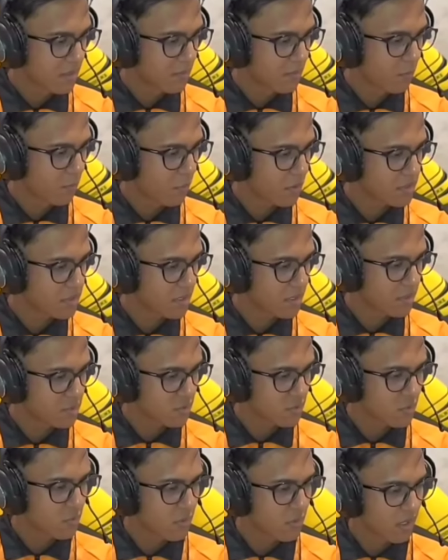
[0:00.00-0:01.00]
बहुत ज़्यादा
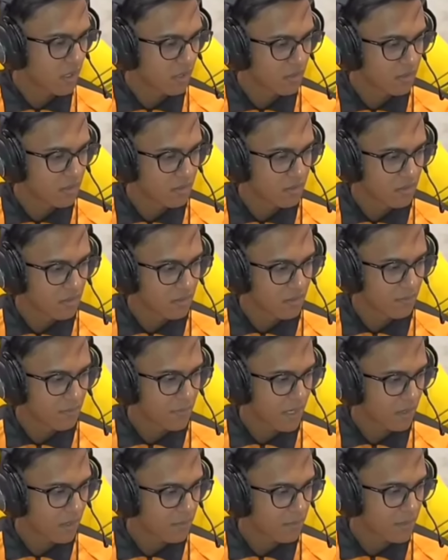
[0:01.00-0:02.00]
चौक हुआ
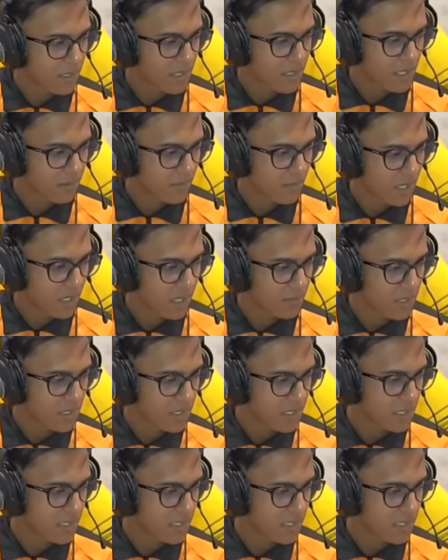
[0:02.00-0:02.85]
मेरा भी टीम का भी